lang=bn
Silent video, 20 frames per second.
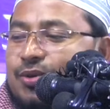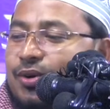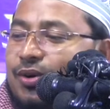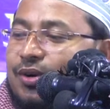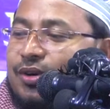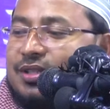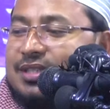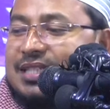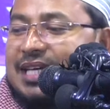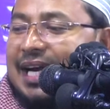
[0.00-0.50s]

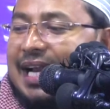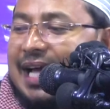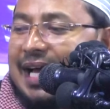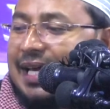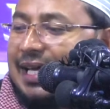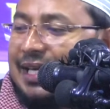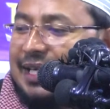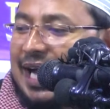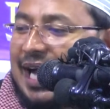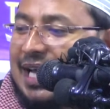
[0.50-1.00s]
চোর ছাড়া
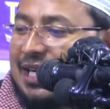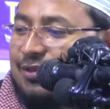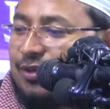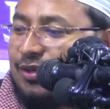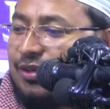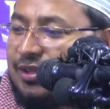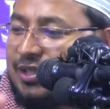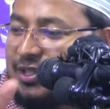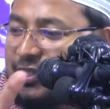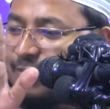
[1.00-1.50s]
এর আর
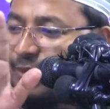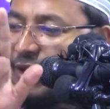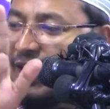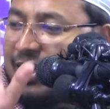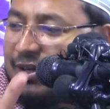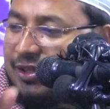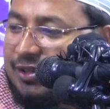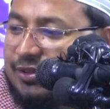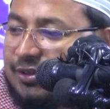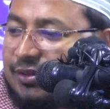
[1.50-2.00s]
কোনো কিছু
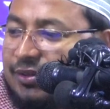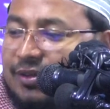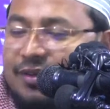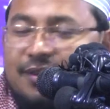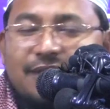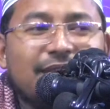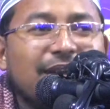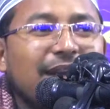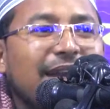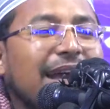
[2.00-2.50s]
বলা হইতো
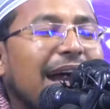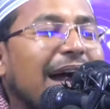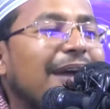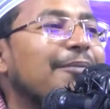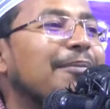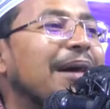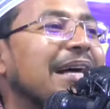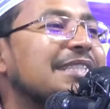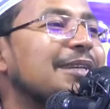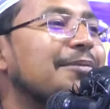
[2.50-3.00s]

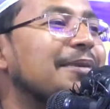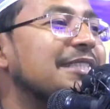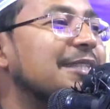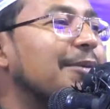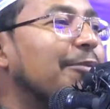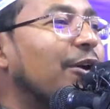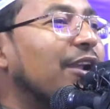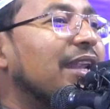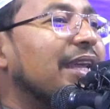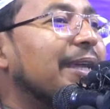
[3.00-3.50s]
আমি মাঝে
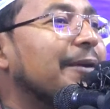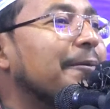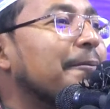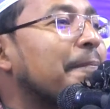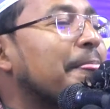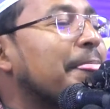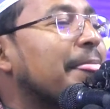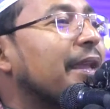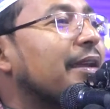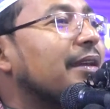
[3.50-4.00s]
মাঝে বলি
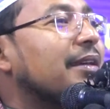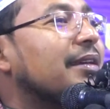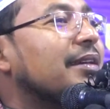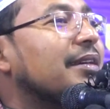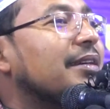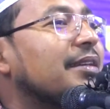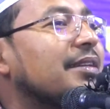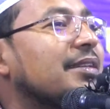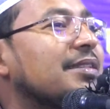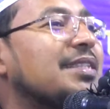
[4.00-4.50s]

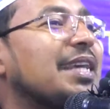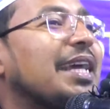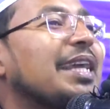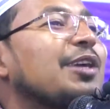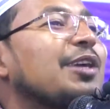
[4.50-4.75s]
যে